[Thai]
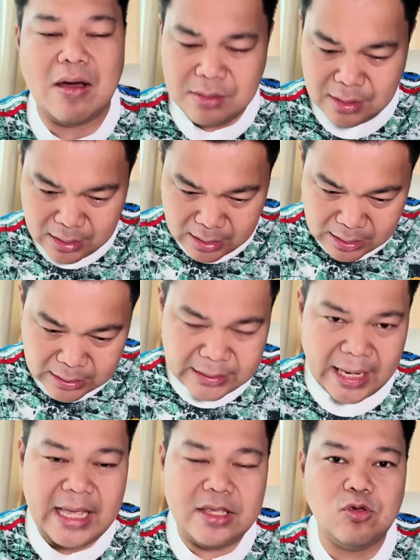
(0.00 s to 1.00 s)
อ่ะ
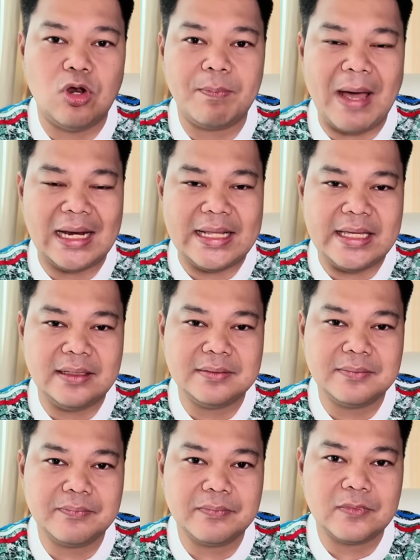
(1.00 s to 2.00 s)
ในยูโรปาลีก
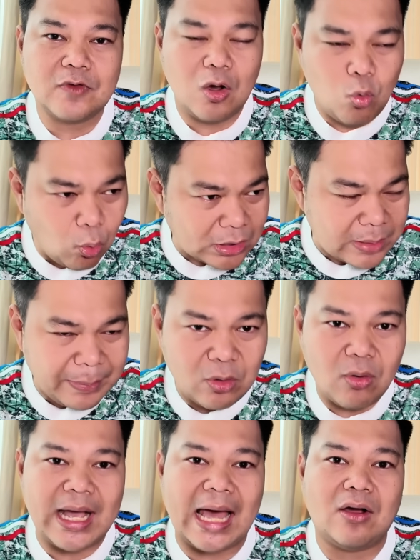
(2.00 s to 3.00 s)
ก็ควรจะเป็
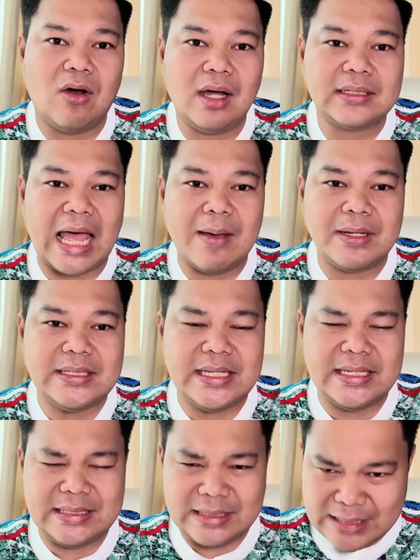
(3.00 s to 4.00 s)
นโอกาสของอาไทยบัญ
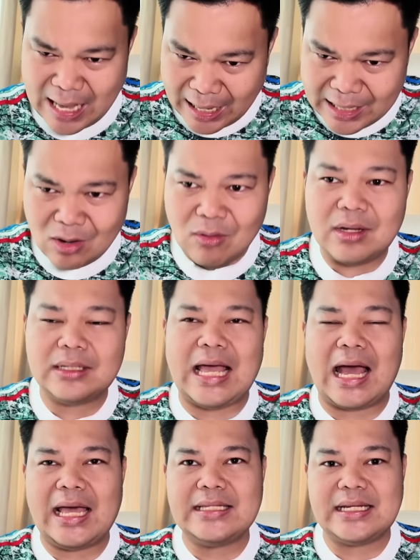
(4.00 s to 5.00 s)
ญีอยาก
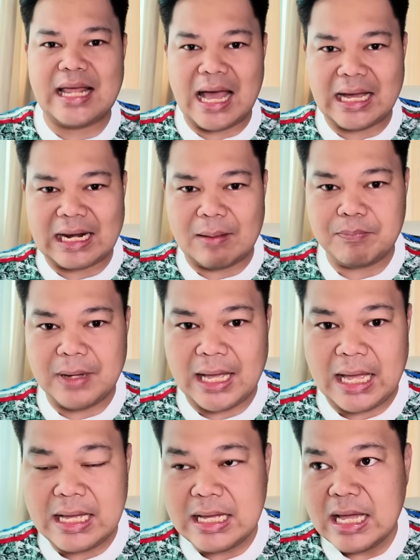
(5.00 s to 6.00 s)
ให้เทนฮากกลับ
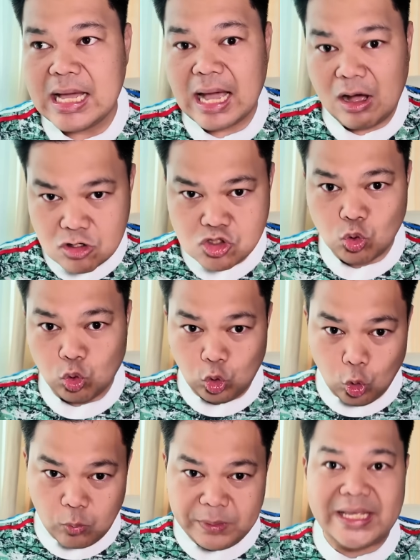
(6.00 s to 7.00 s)
มาเข้าสู่
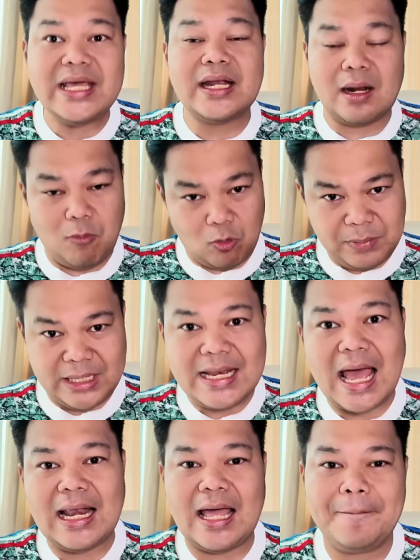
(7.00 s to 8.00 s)
ลูปนี้ระบบ
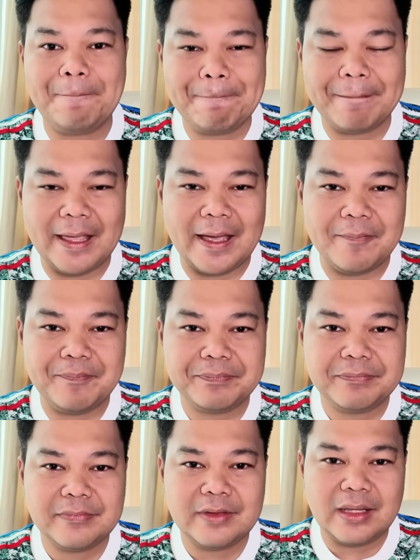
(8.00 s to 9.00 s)
นี้ได้แล้วนะครับ
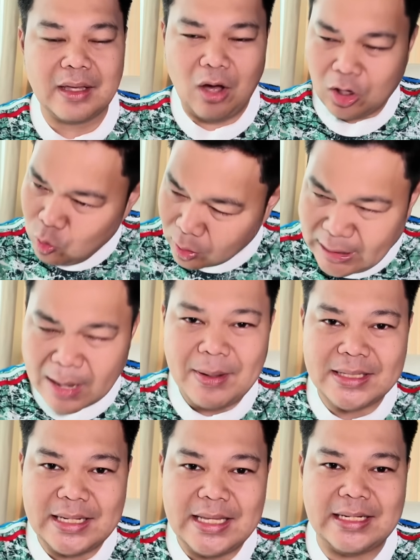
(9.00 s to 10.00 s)
ขอดูอาไทย
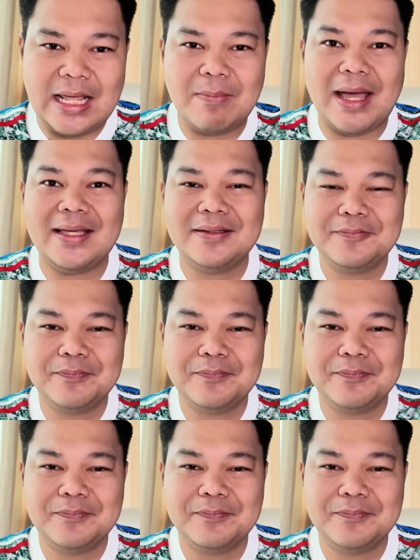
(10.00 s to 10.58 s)
บัญญีดีอีกได้ไหม